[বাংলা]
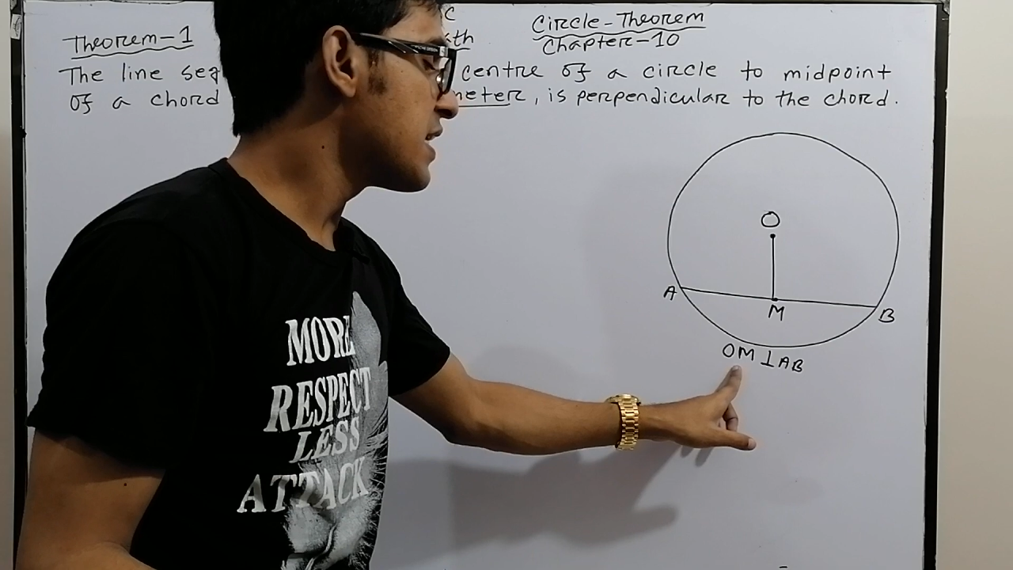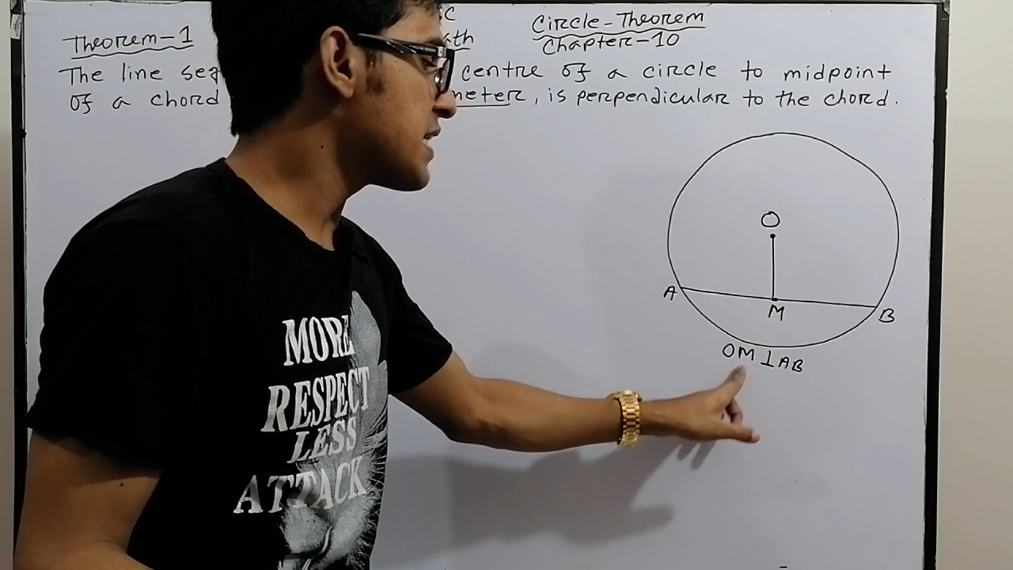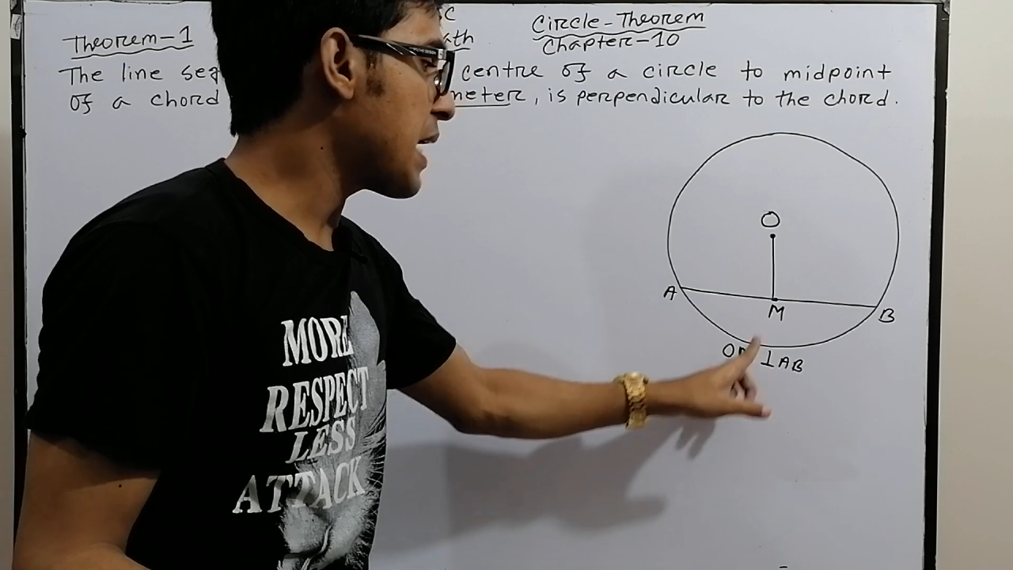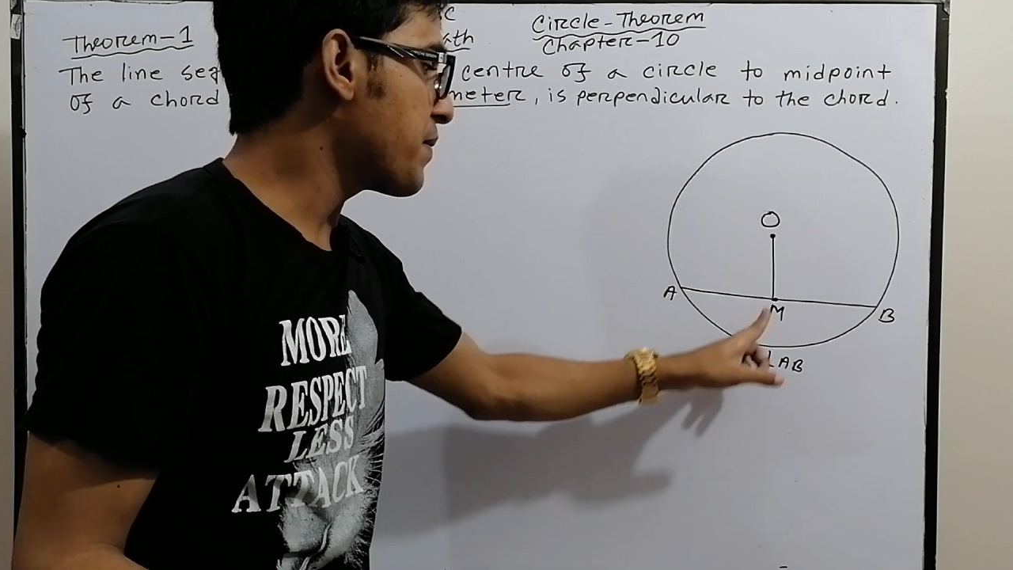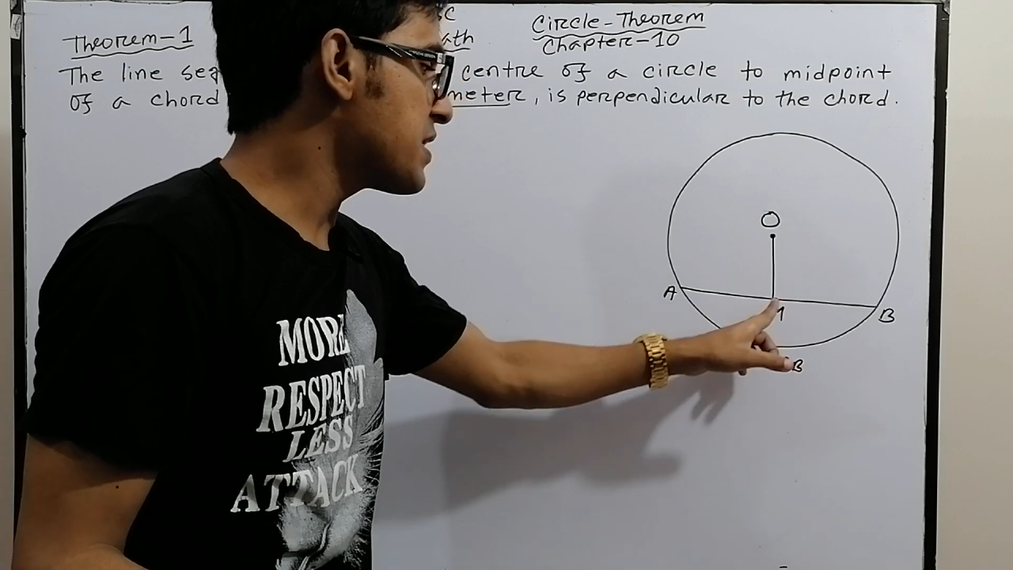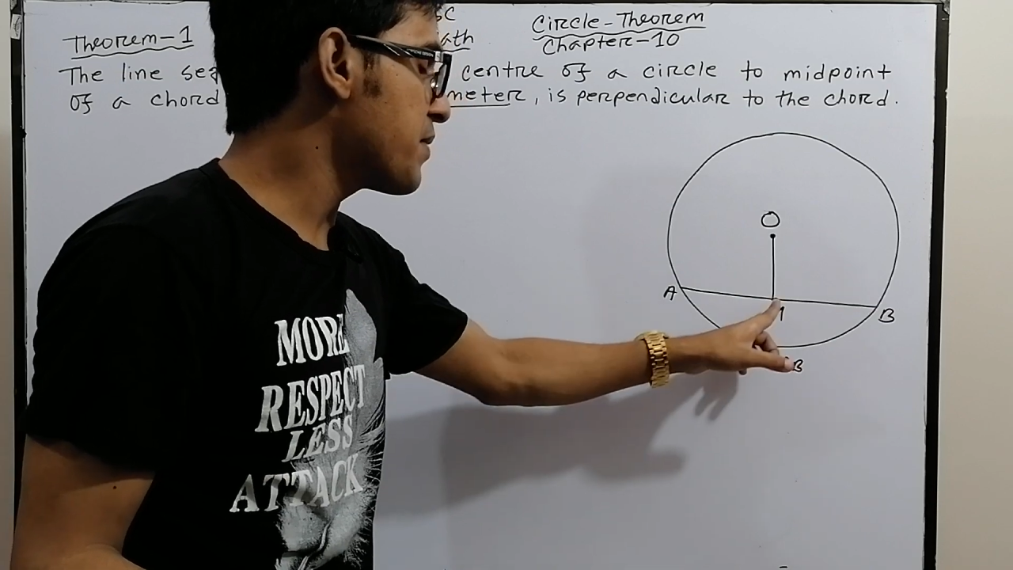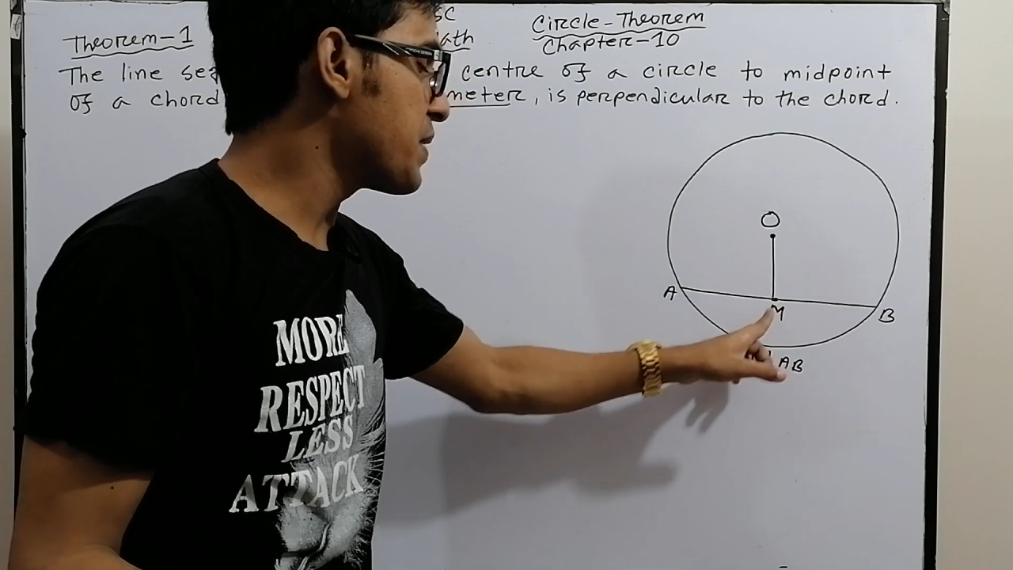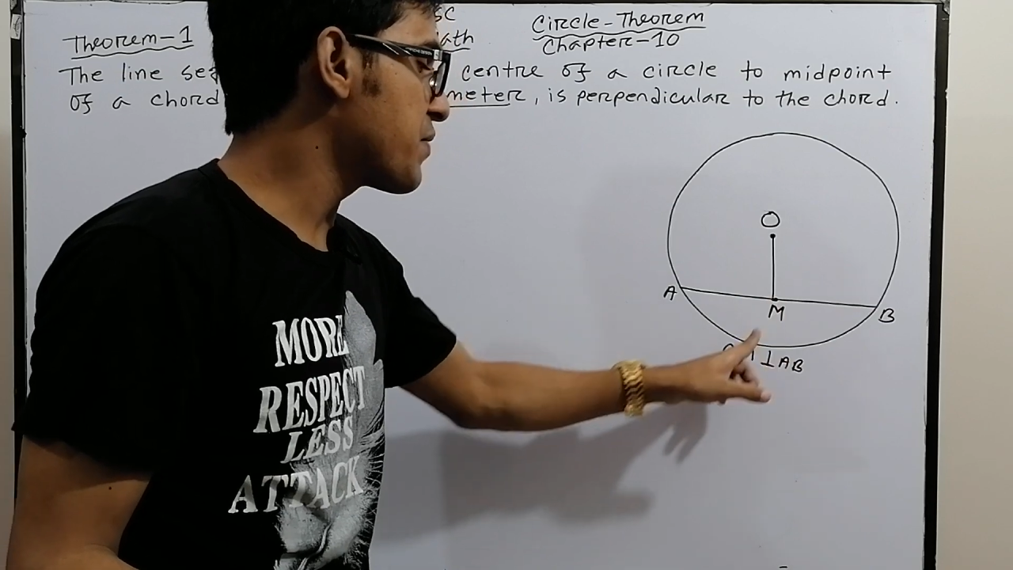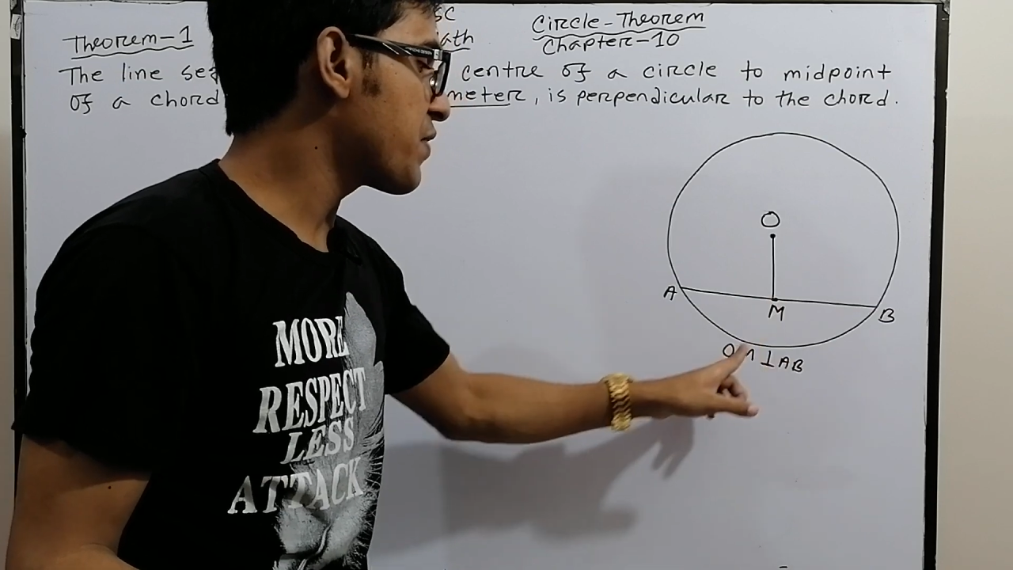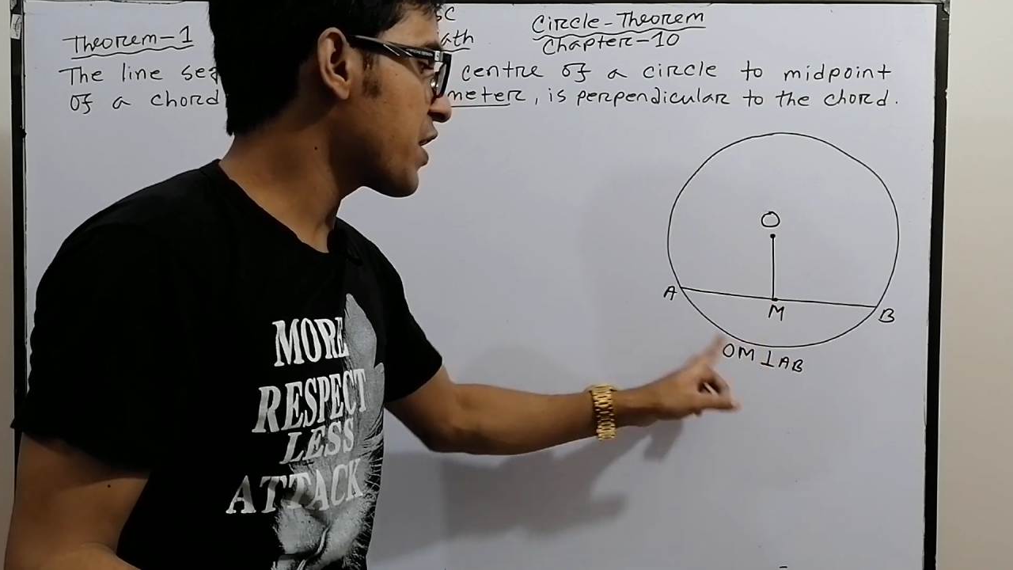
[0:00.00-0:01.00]
যে এম ইজ দ্য
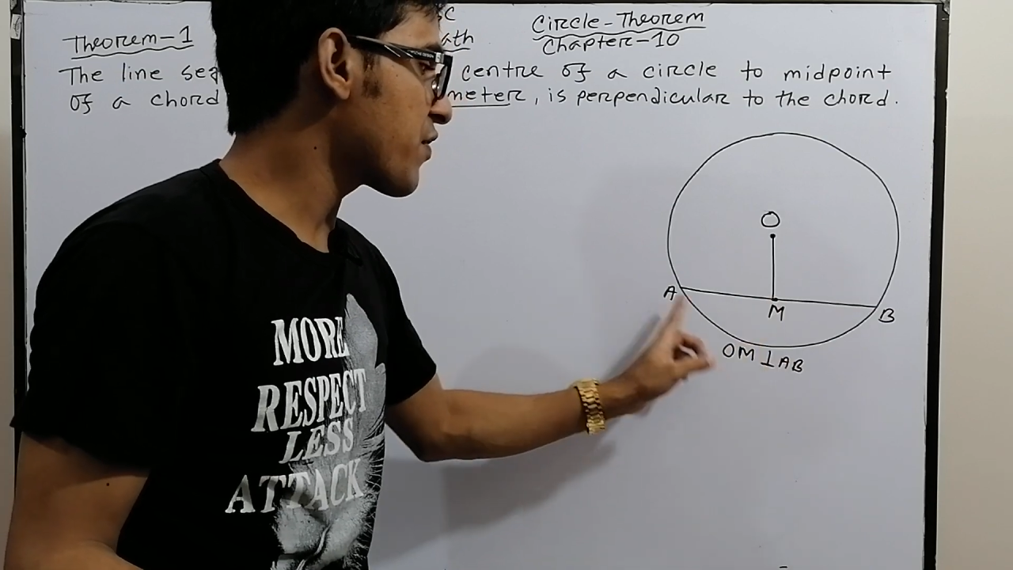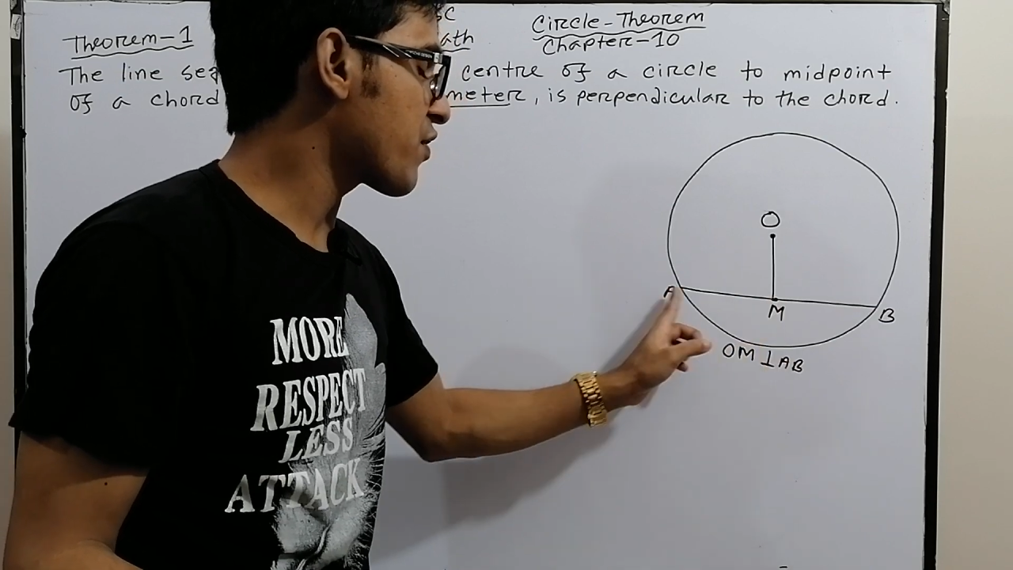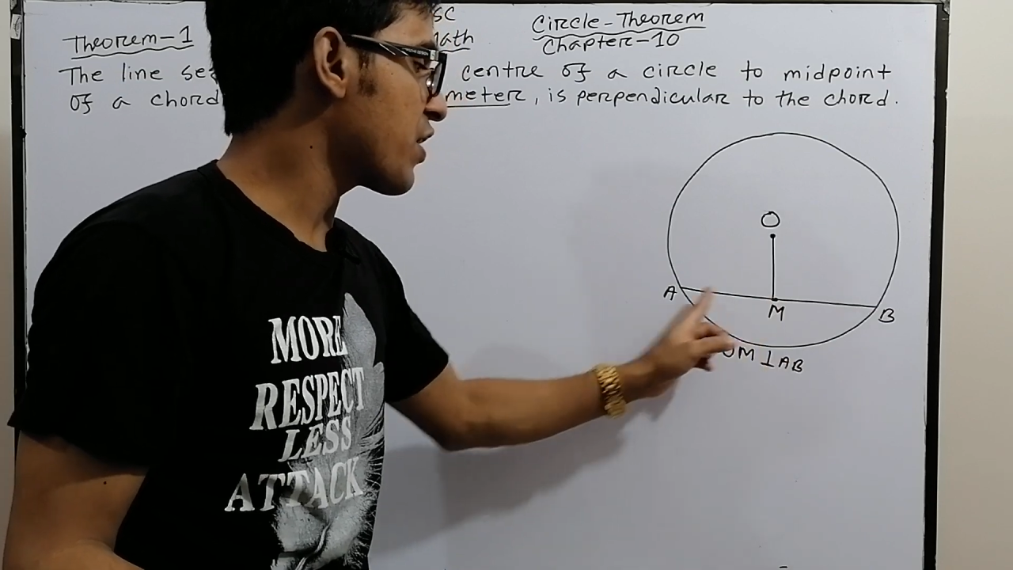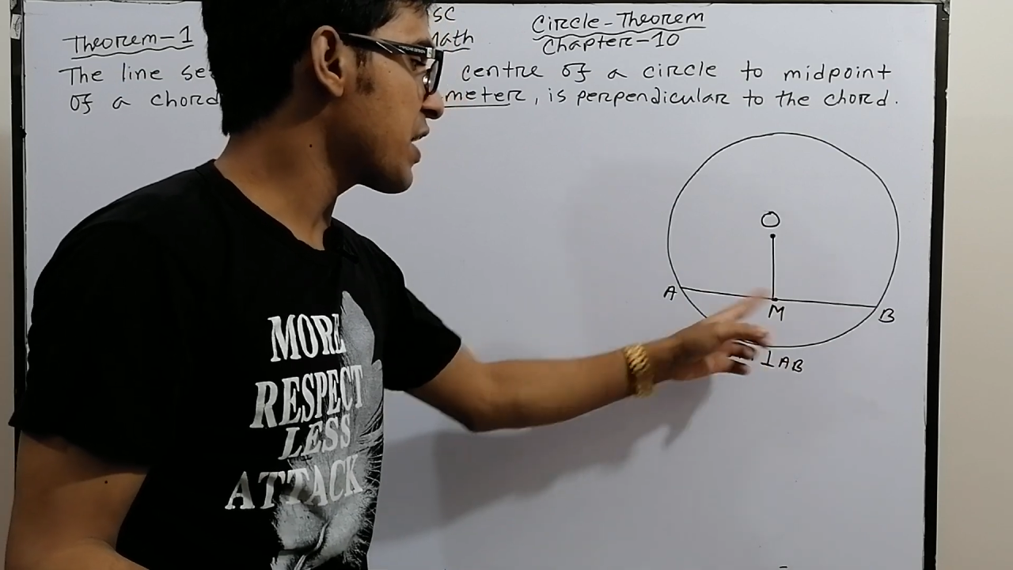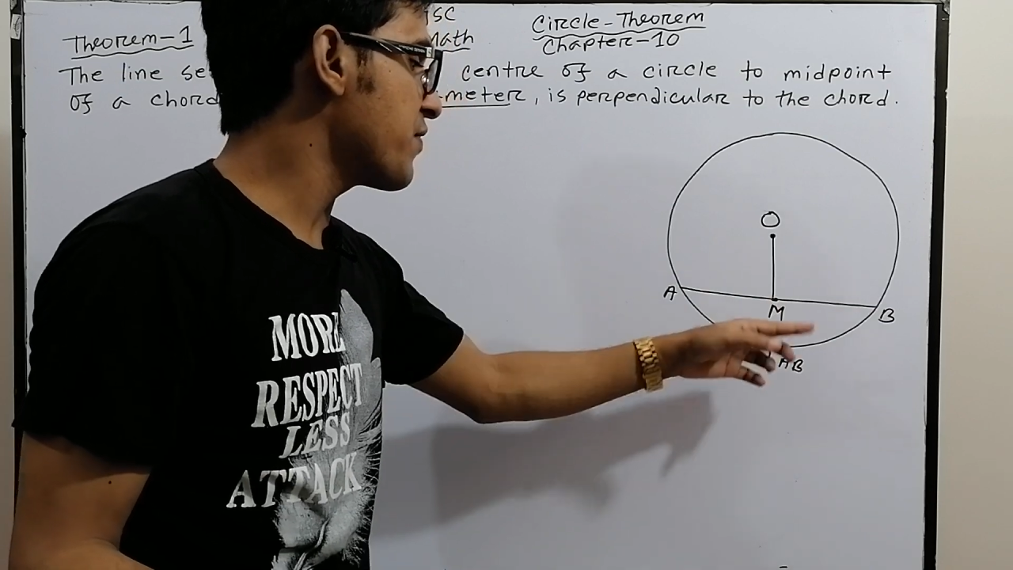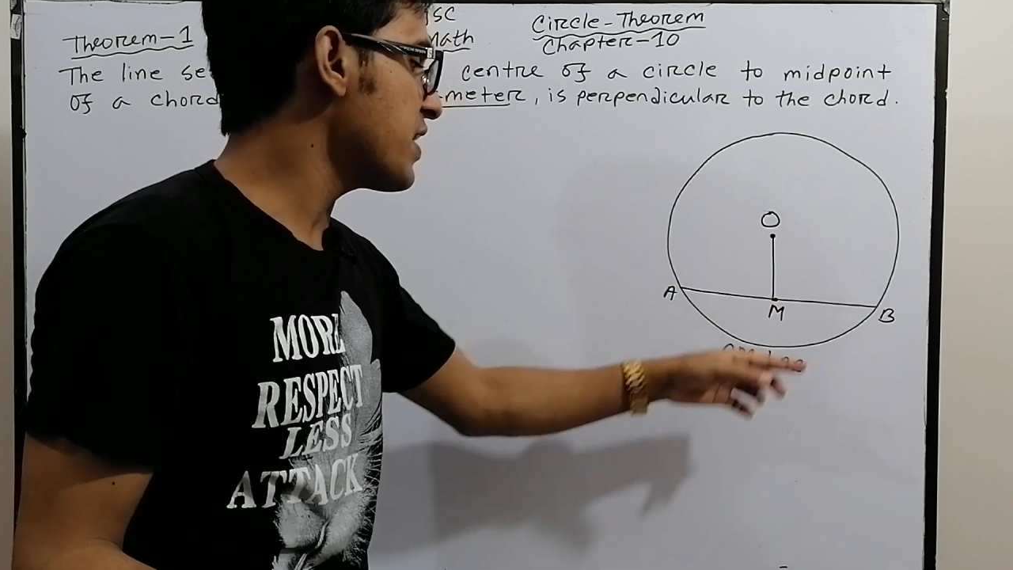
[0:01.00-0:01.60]
মিড পয়েন্ট অফ কড